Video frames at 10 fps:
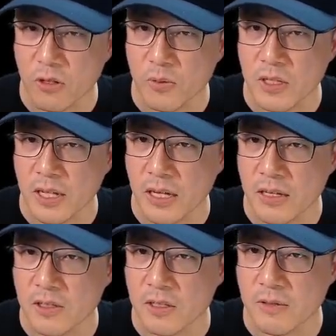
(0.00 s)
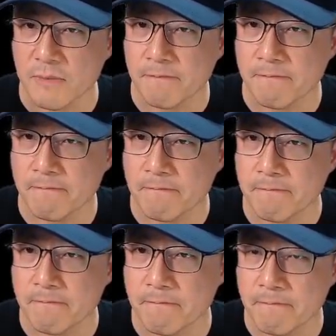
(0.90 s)
보니까 그렇죠?
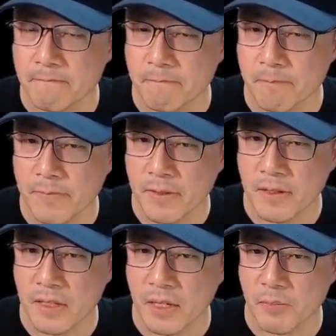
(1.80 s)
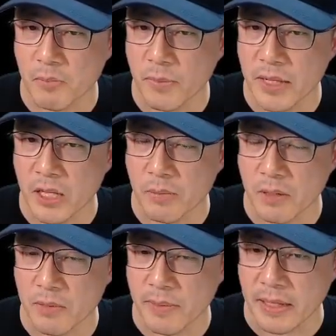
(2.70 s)
네. 그 평범하네요.
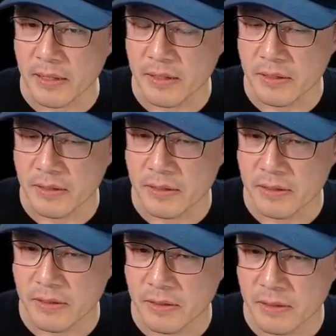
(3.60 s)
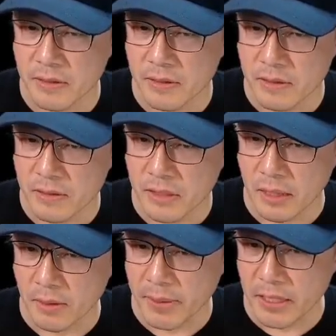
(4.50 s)
평범해.
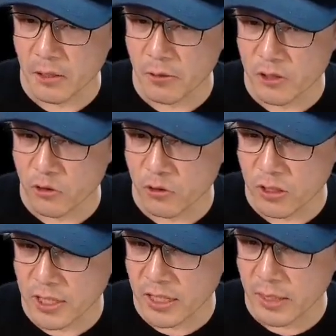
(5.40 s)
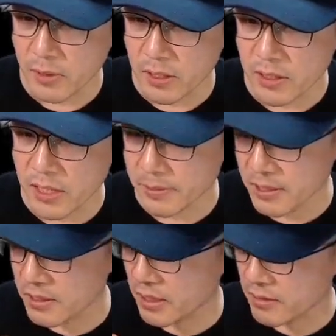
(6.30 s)
예, 바닥으로 갈수록 이 색깔 변하는
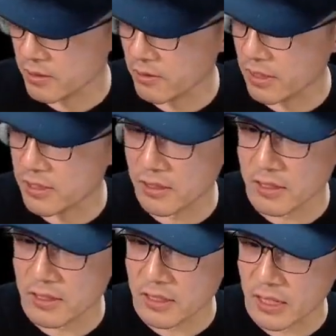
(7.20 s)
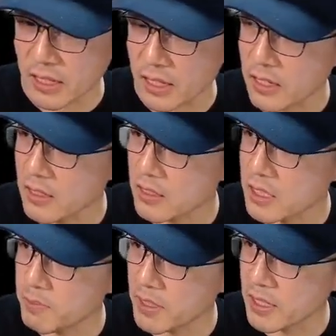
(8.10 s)
뎁스 텍스처가 있어야지 이게
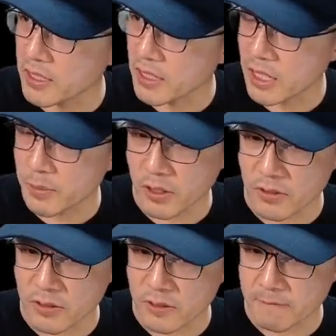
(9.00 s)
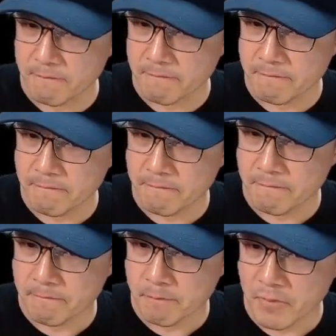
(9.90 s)
깊이에 따라 색깔이 변하거든.
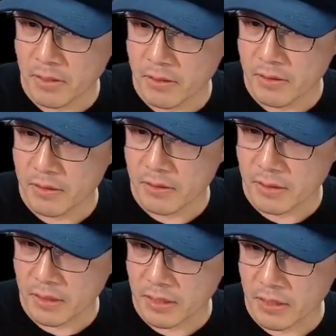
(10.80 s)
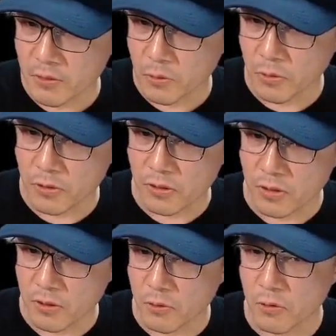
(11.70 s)
네 예, 예. 그런
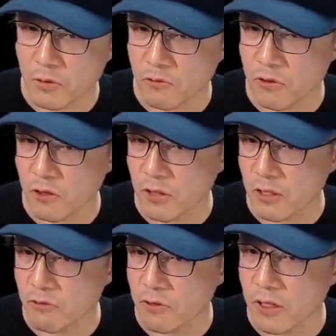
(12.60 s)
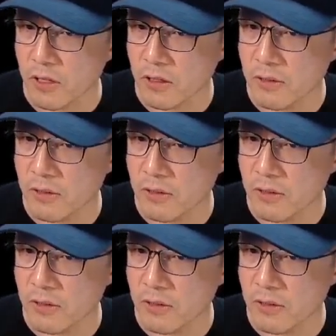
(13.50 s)
것들, 그런 것도 구현돼 있고요.